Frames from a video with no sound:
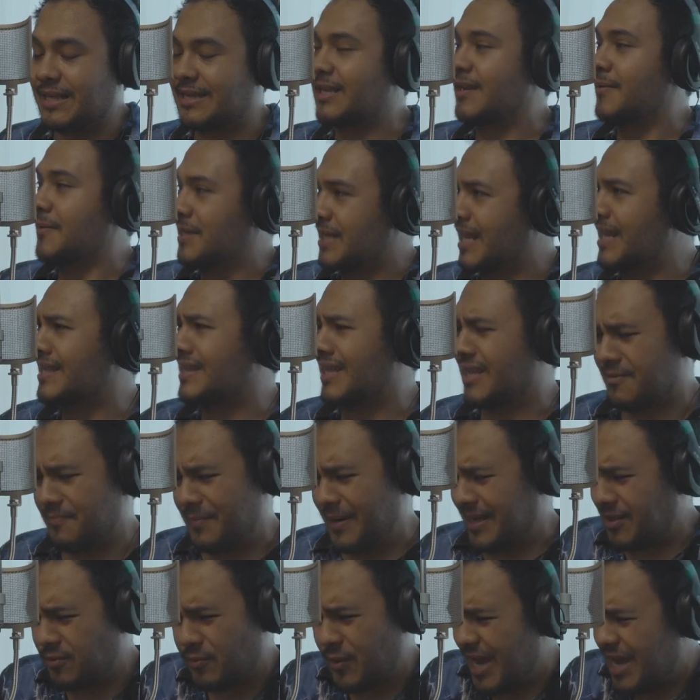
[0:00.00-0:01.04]
a través de las
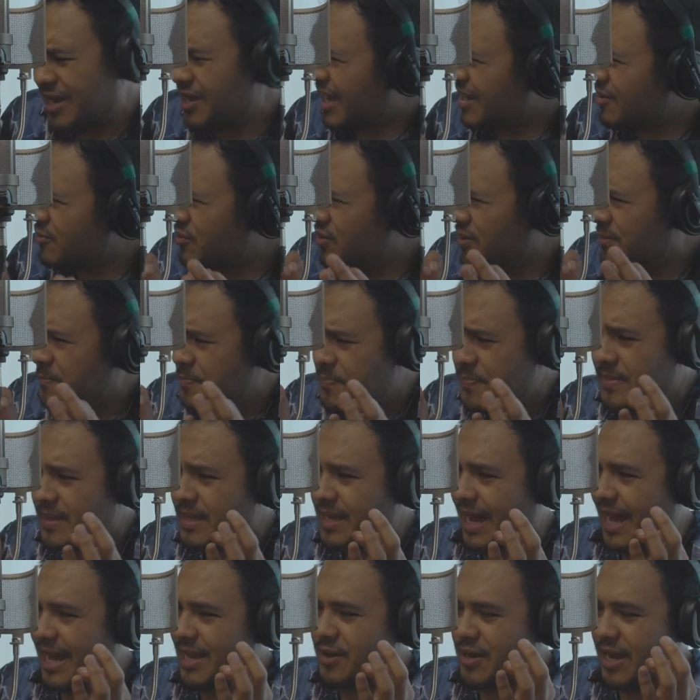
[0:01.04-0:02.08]
transparencias.
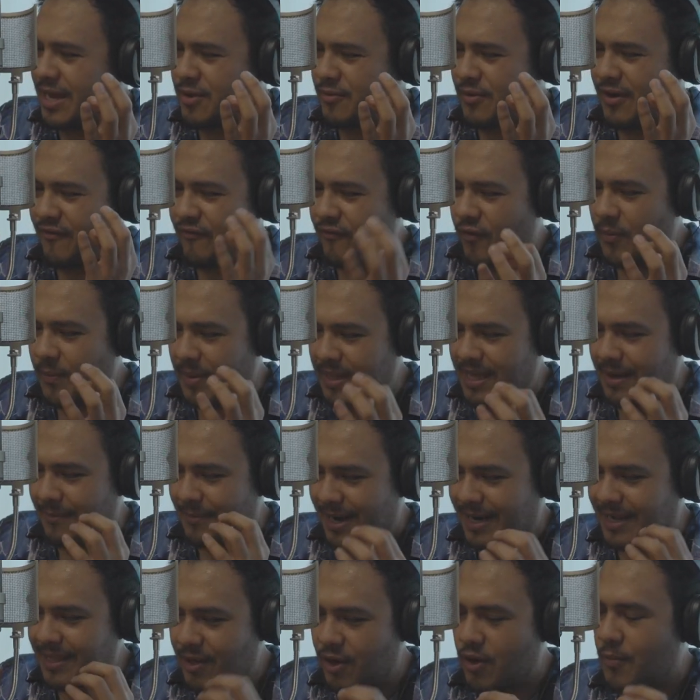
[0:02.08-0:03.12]
hay, una forma de
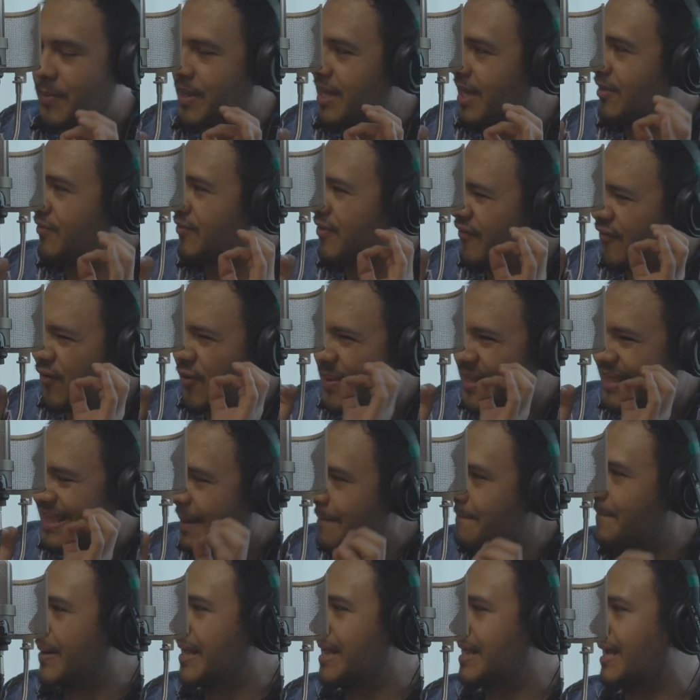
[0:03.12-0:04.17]
hablar de comedia de una forma
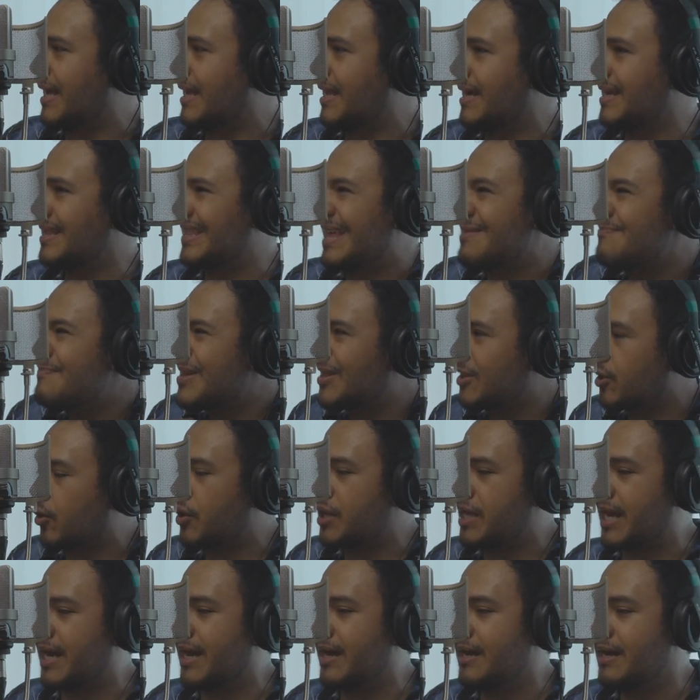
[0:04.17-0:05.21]
tan pensada, tan
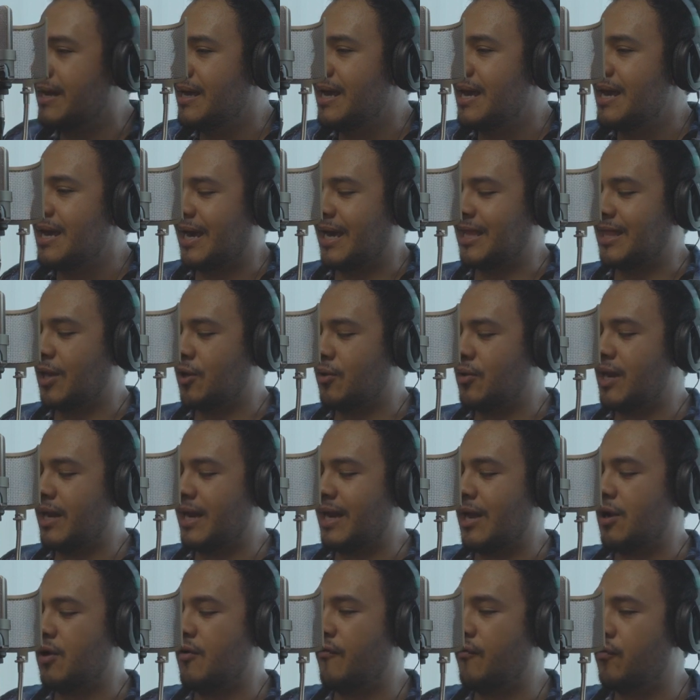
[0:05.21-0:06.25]
metódica, que te ayuda a
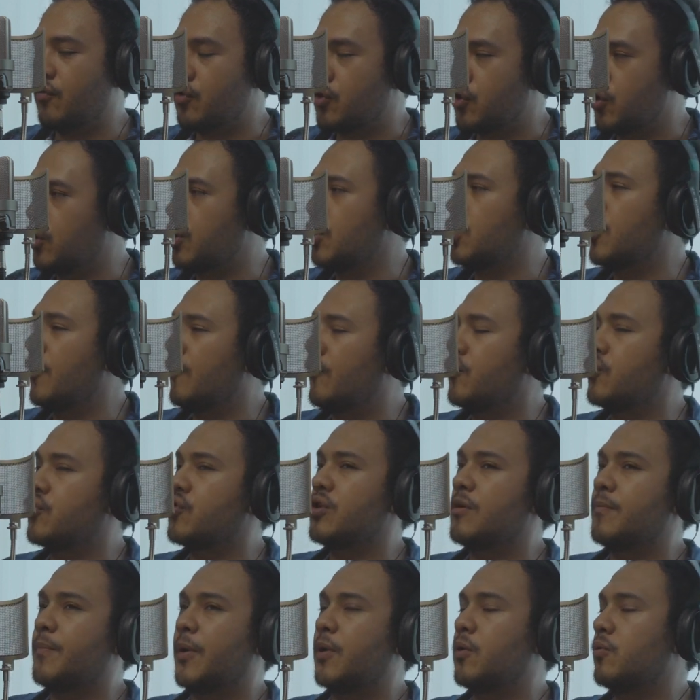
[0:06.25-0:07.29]
que algo funcione o no
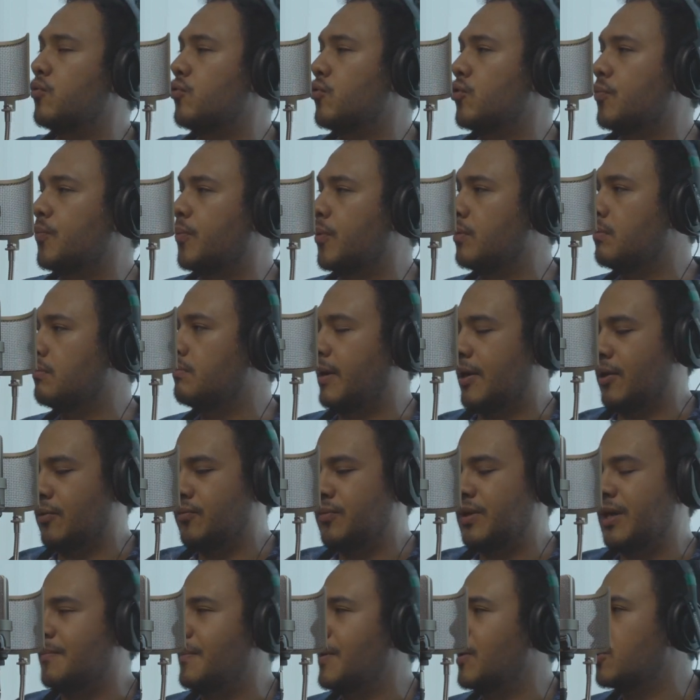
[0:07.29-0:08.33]
funcione para un grupo, para un
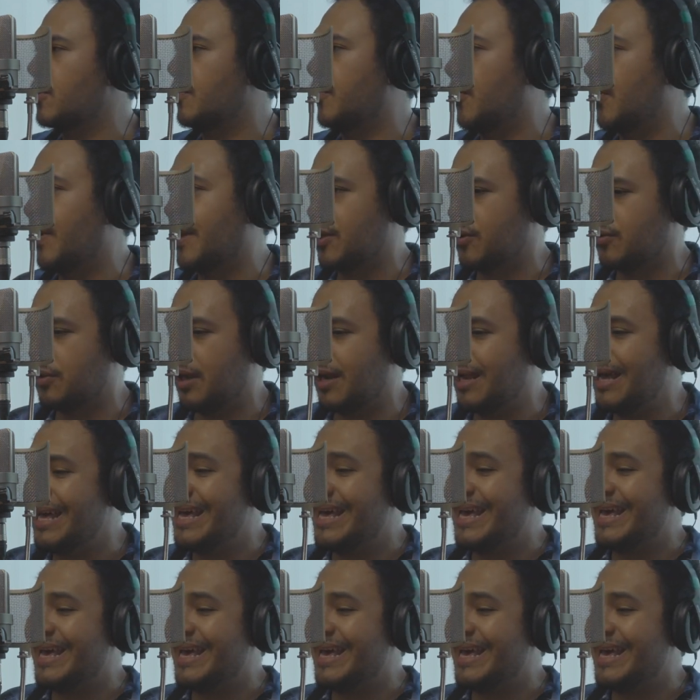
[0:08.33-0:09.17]
segmento poblacional.